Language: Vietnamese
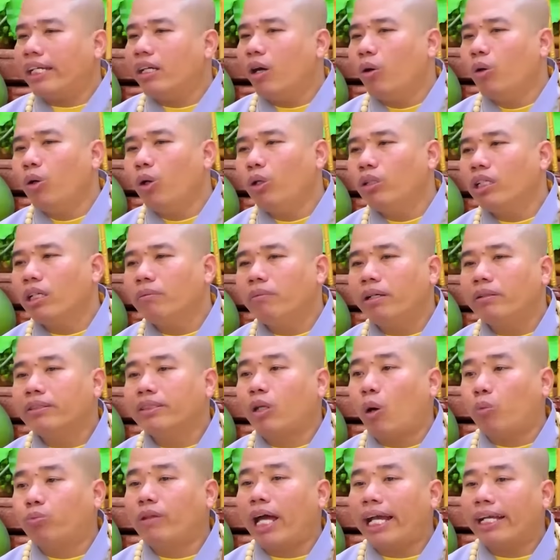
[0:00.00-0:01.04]
đầy đủ luôn nhưng mình
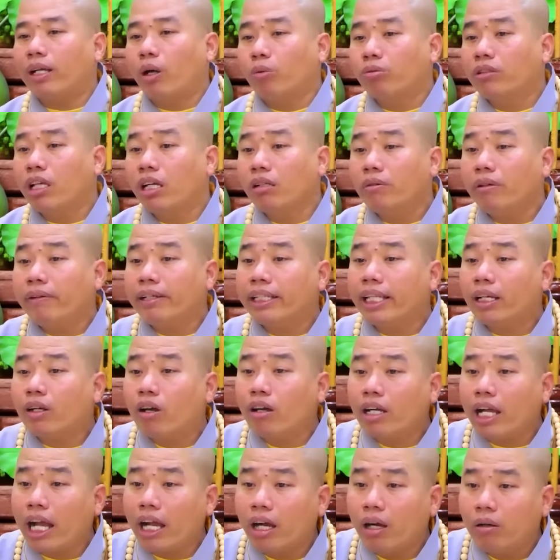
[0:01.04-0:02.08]
cụt tay cụt chân, quý vị thấy
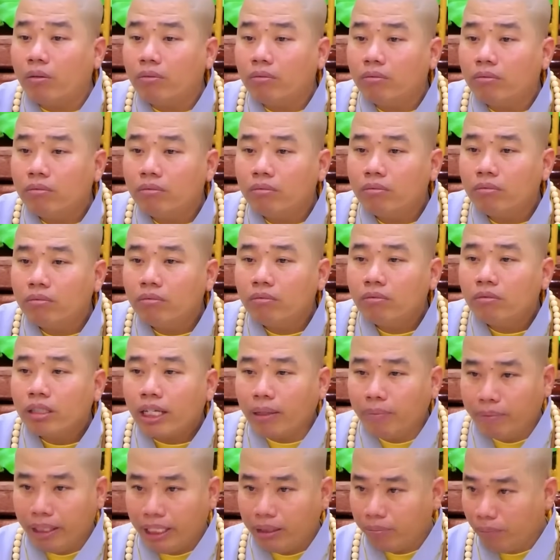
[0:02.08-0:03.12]
khó khăn không?
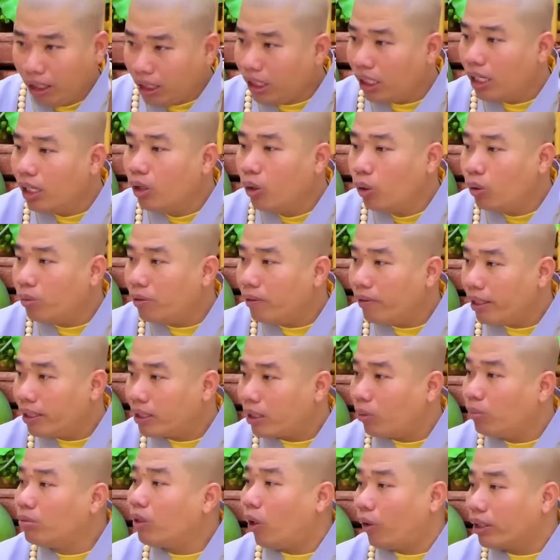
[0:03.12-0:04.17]
Cái miệng bít lại luôn, quý vị
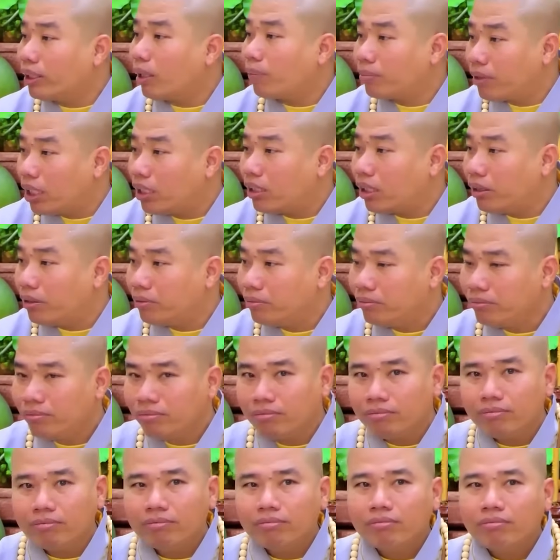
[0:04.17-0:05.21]
sống nổi tâm thức không?
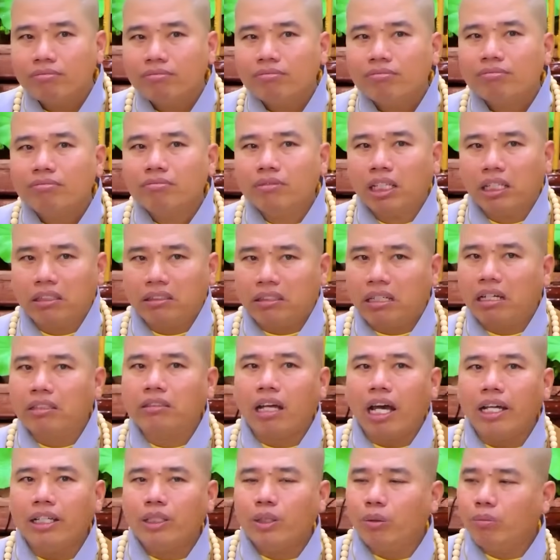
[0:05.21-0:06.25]
Nên cơ
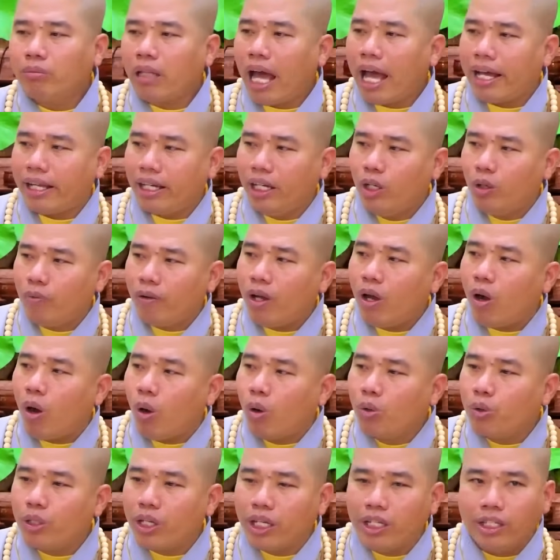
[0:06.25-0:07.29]
thể chúng ta đều phải
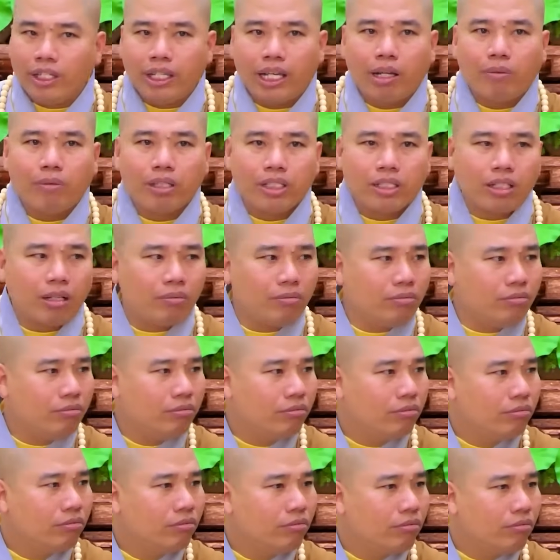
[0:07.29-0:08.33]
hộ trì nhau mà sống.
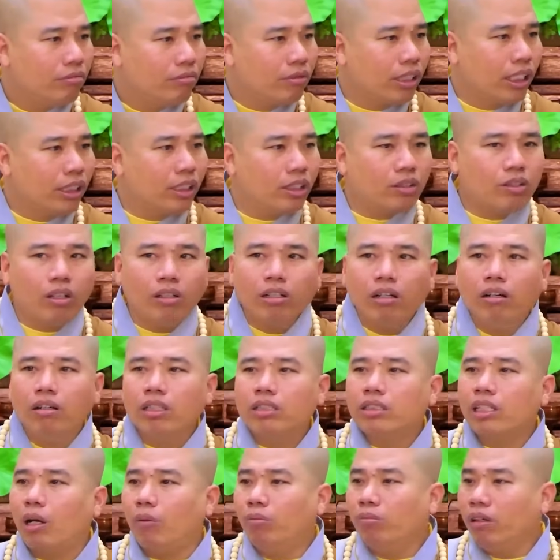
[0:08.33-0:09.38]
Vậy thì con
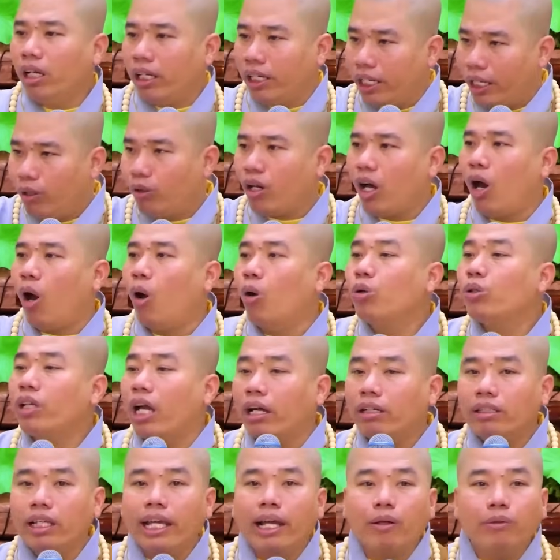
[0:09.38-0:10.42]
người sống là đều là hỗ
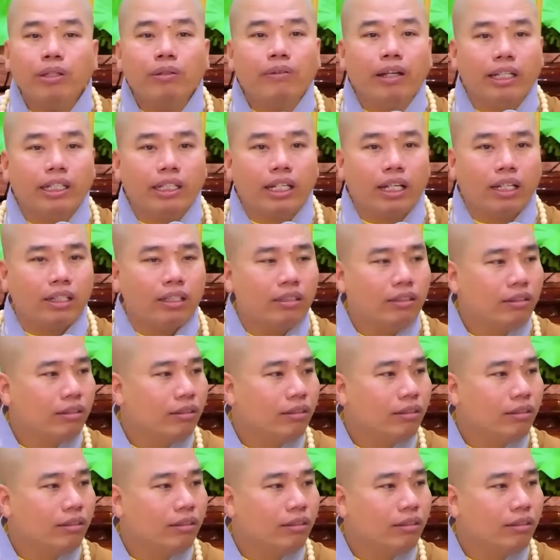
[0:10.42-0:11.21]
trợ nhau quý vị à.